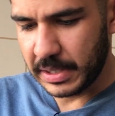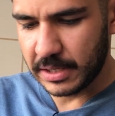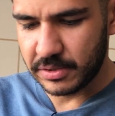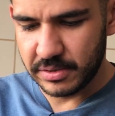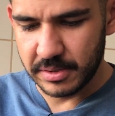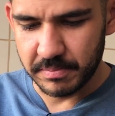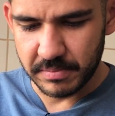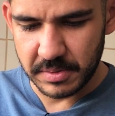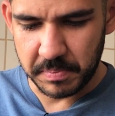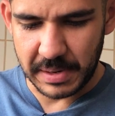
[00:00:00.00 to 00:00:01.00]
pedaços de,
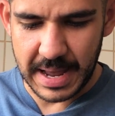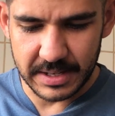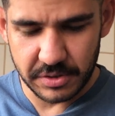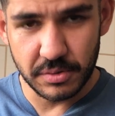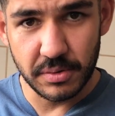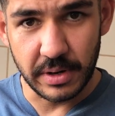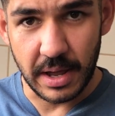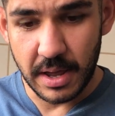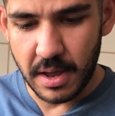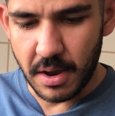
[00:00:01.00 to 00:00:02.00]
de plástico,
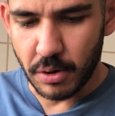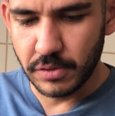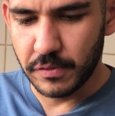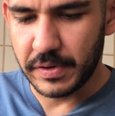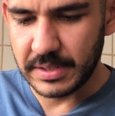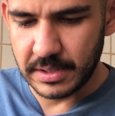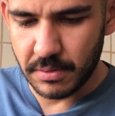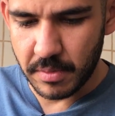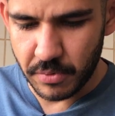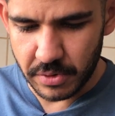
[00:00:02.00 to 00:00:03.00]
né? Onde eu vou fazer
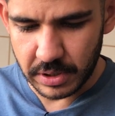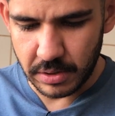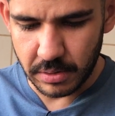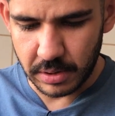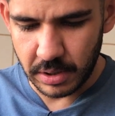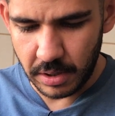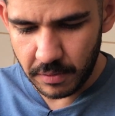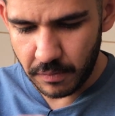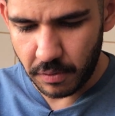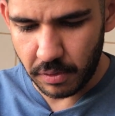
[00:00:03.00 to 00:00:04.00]
o hamburguinho aqui,
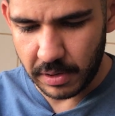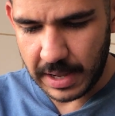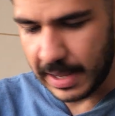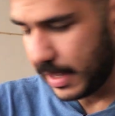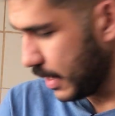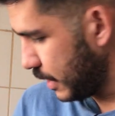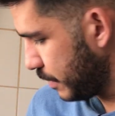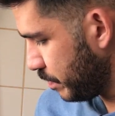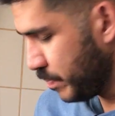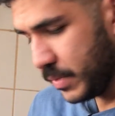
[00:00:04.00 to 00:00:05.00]
vou colocar
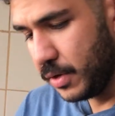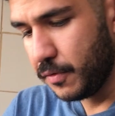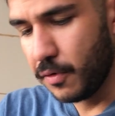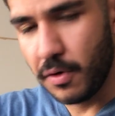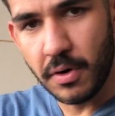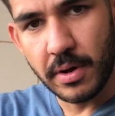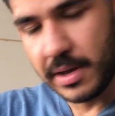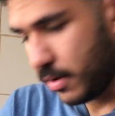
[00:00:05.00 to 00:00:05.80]
ele e vou